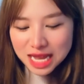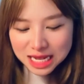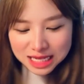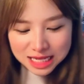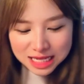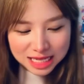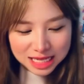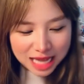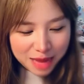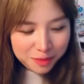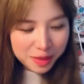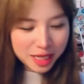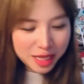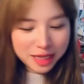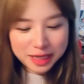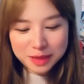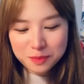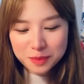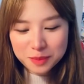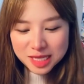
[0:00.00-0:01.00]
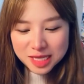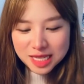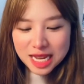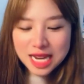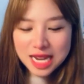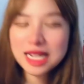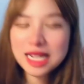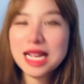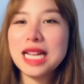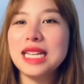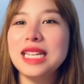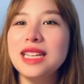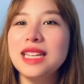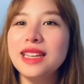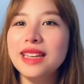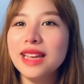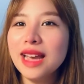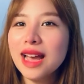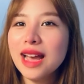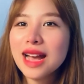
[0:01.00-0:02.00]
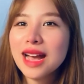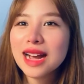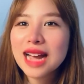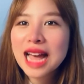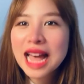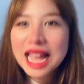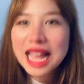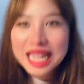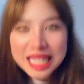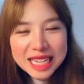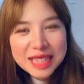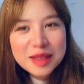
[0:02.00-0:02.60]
สั้น ๆ เป็นคลิปพิเศษนะคะ ที่ไข่